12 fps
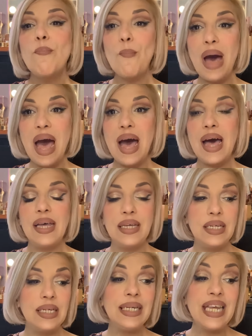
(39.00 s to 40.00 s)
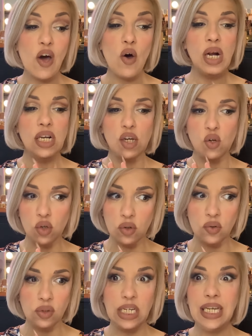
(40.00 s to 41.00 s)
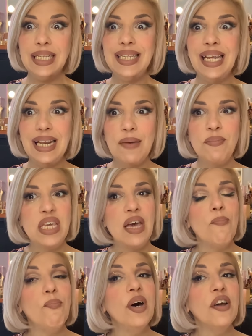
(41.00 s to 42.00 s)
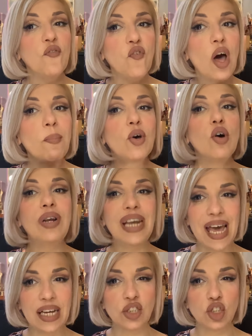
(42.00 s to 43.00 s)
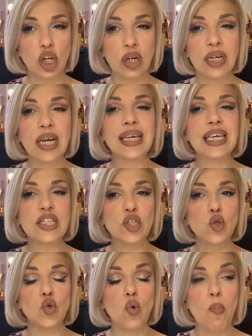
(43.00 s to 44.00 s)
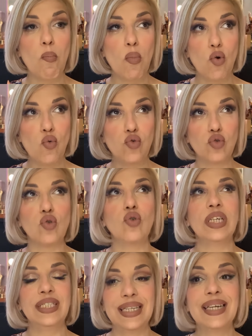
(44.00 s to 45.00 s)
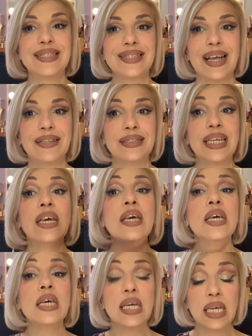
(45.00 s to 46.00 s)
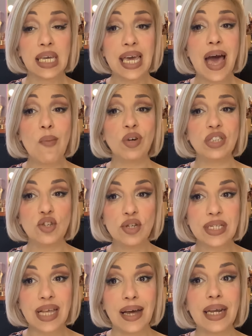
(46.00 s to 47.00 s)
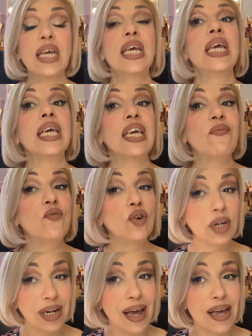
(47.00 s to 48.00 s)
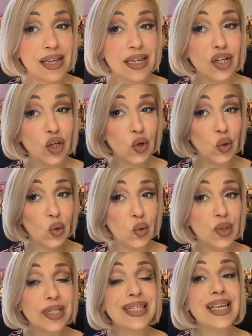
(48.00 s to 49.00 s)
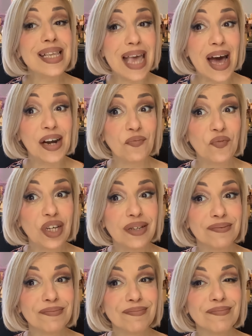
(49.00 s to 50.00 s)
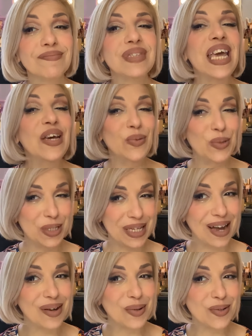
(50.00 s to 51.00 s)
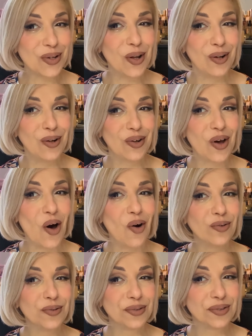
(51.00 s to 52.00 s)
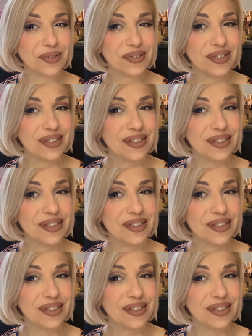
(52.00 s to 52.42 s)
ma eh, ne ho alcuni nella mia parfum collection che sono molto interessanti, che amo indossare e che vorrei consigliarvi. E un sacco solo cost.